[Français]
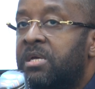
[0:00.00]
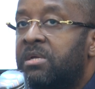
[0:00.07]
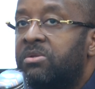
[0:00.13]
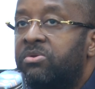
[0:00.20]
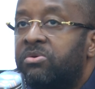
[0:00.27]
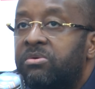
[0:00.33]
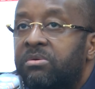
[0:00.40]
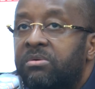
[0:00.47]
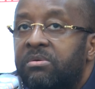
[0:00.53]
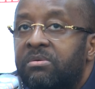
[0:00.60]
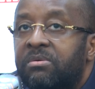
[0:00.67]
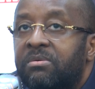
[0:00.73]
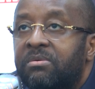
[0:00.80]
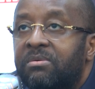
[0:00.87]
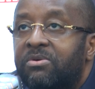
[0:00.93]

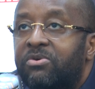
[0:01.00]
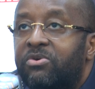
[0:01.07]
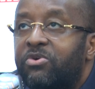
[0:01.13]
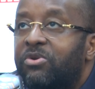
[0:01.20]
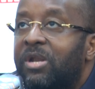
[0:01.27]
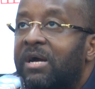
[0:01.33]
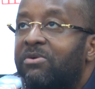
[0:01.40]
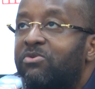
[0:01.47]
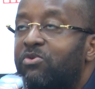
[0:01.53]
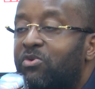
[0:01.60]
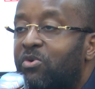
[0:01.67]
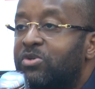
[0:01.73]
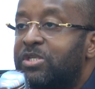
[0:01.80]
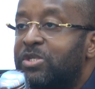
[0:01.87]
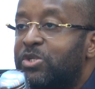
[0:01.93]
de que la
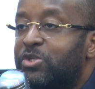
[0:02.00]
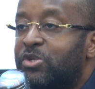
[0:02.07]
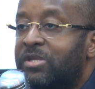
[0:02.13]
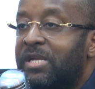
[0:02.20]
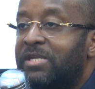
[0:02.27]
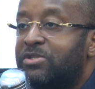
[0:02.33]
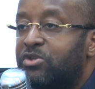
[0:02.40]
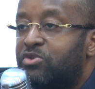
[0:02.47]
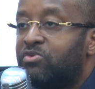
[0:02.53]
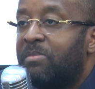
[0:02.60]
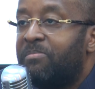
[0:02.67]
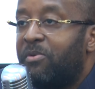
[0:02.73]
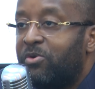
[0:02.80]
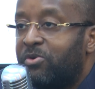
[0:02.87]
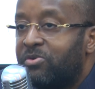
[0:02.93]
Cour constitutionnelle se
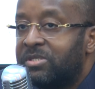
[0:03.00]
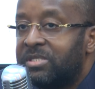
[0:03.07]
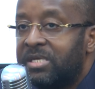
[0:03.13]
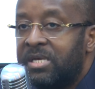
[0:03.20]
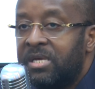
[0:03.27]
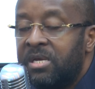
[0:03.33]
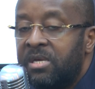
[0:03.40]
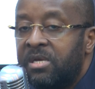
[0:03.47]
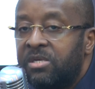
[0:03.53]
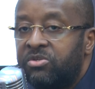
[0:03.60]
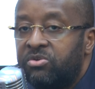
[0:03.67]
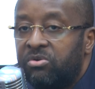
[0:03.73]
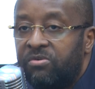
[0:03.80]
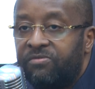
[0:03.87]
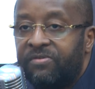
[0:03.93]
soit prononcée
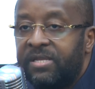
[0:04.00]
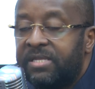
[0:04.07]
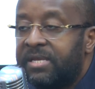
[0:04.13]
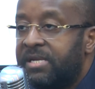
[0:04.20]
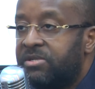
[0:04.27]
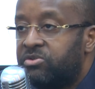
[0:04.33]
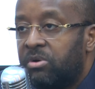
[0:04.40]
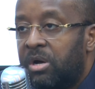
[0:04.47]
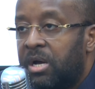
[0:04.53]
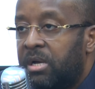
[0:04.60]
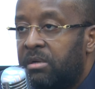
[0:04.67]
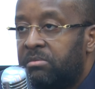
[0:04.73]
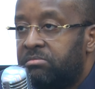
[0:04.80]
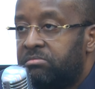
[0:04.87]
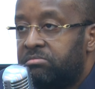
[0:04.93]
sur le fait qu'elle
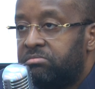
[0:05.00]
soit